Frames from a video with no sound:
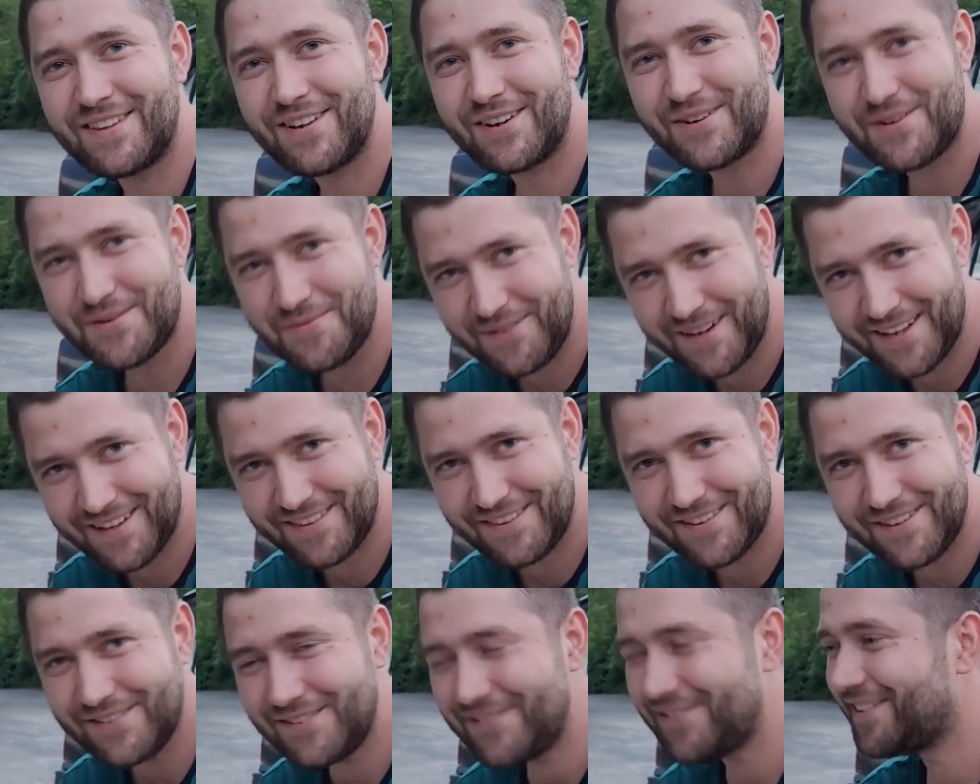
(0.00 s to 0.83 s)

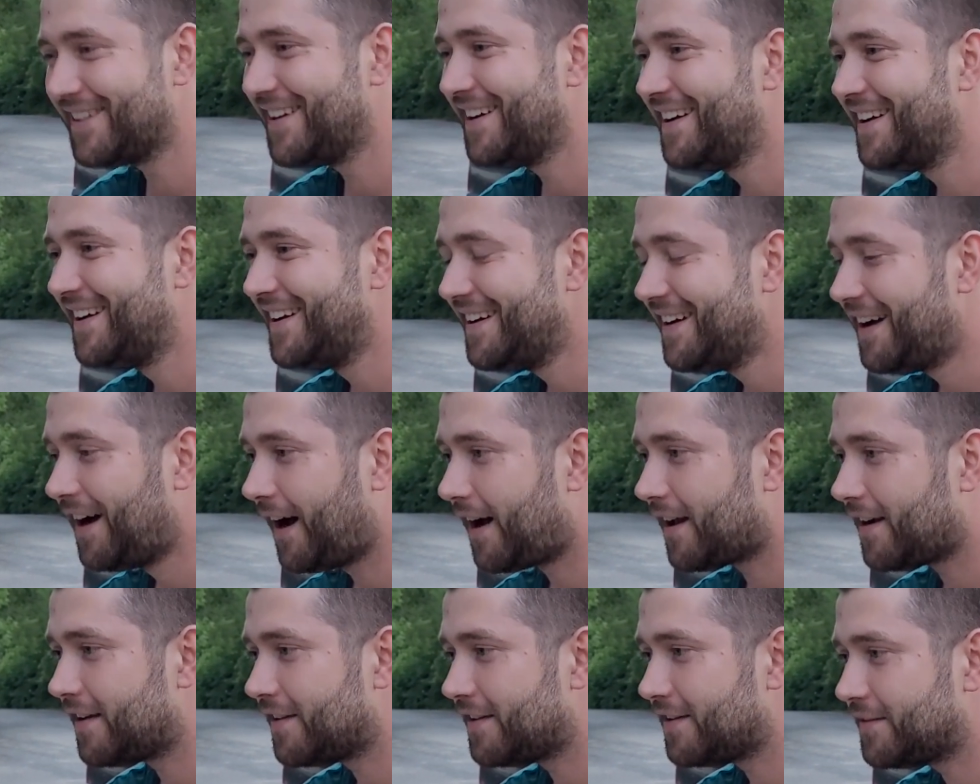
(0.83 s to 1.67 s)
dokumentów,
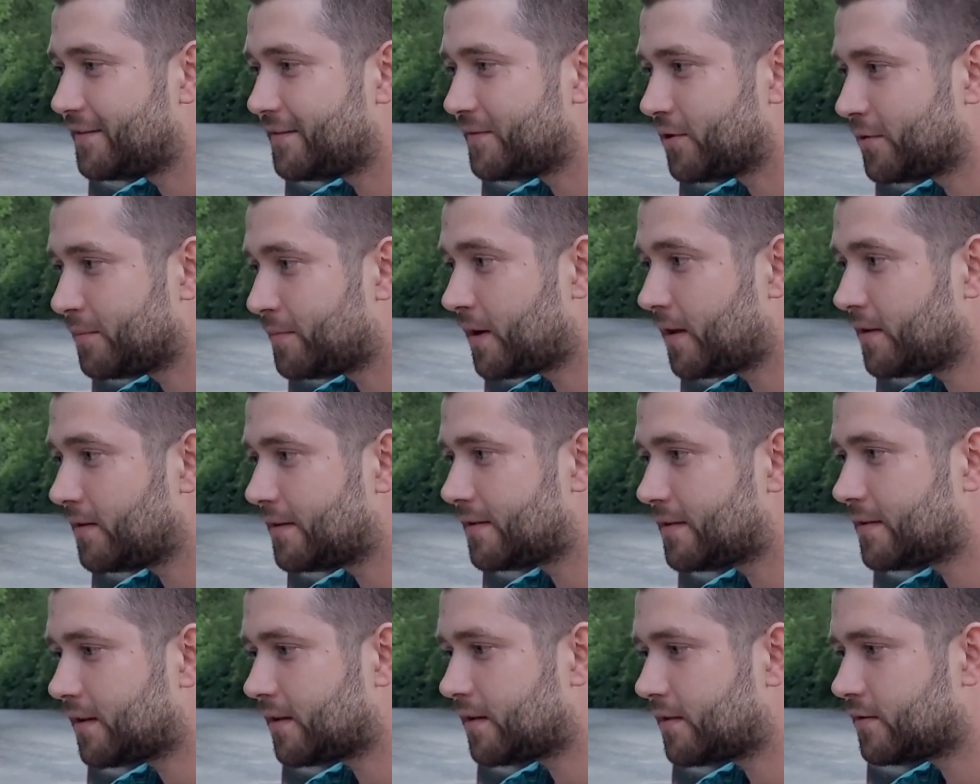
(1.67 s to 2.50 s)
ale no plan
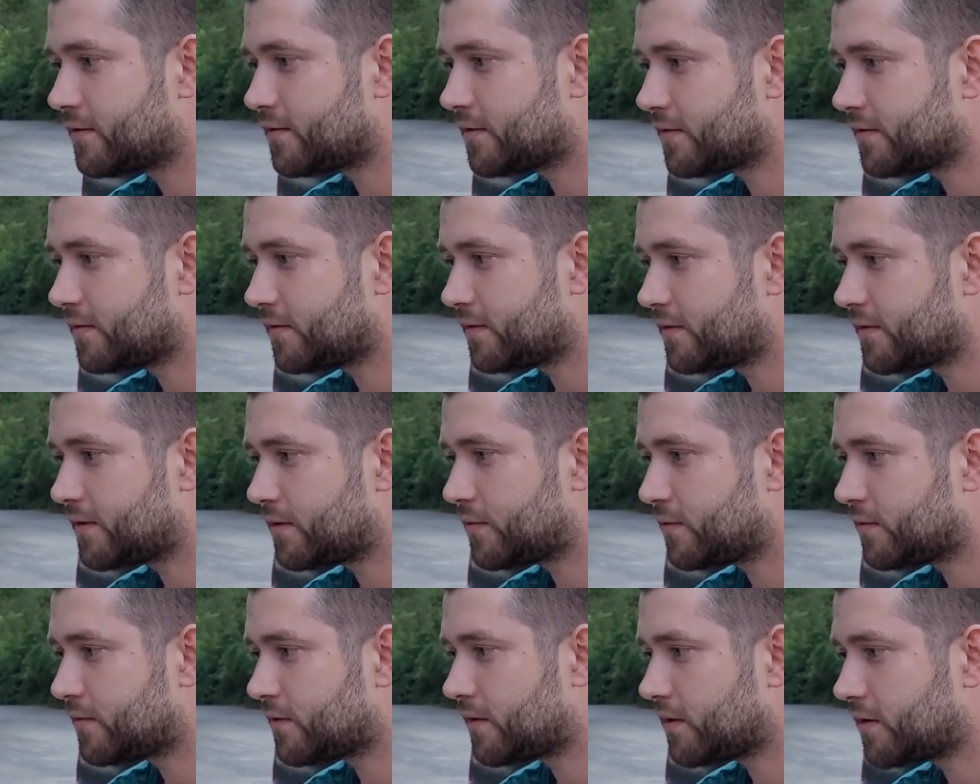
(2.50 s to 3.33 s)
jest taki, że
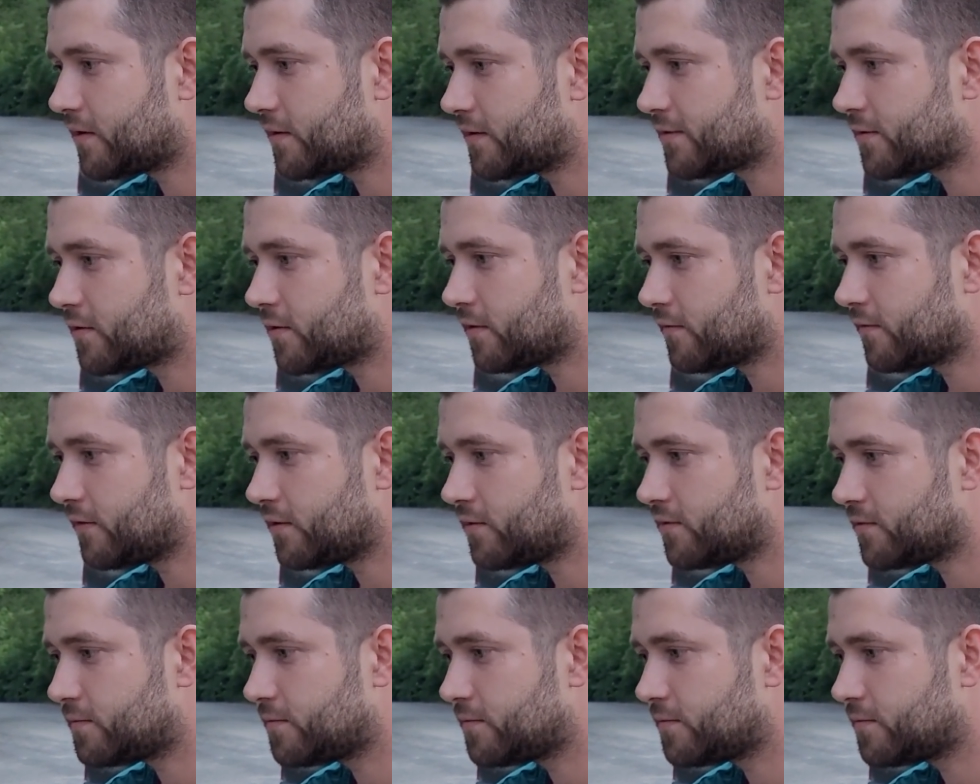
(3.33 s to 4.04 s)
chcę ją zarejestrować,